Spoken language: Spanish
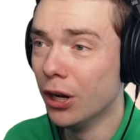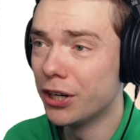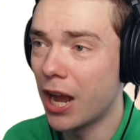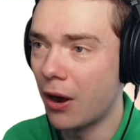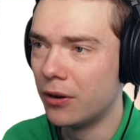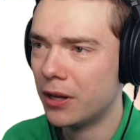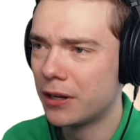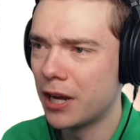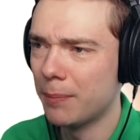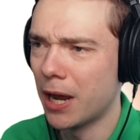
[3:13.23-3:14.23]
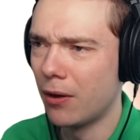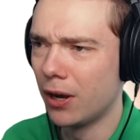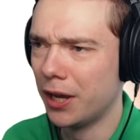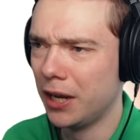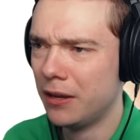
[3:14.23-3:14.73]
Es hora de
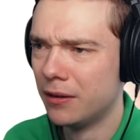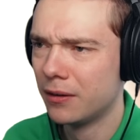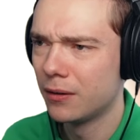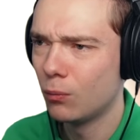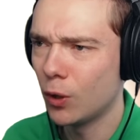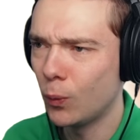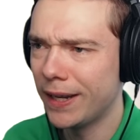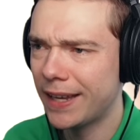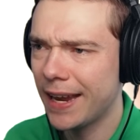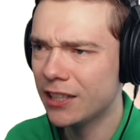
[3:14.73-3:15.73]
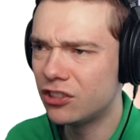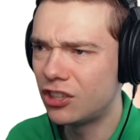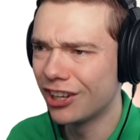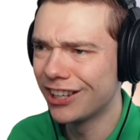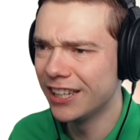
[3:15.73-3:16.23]
bajar, amiga. No
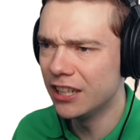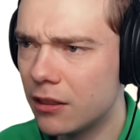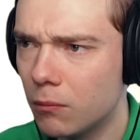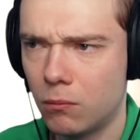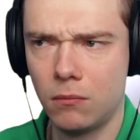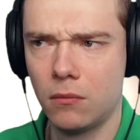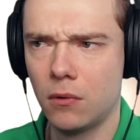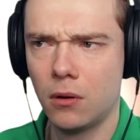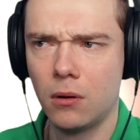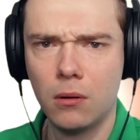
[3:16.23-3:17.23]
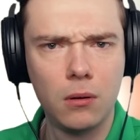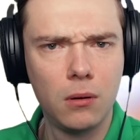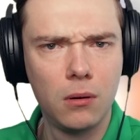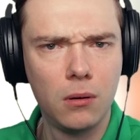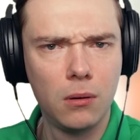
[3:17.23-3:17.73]
puedo borrar
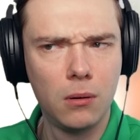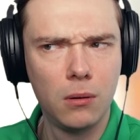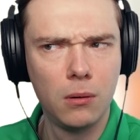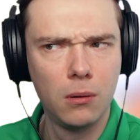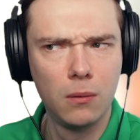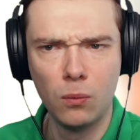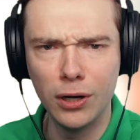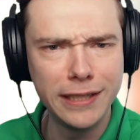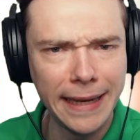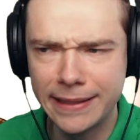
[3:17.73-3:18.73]
¿Qué es ese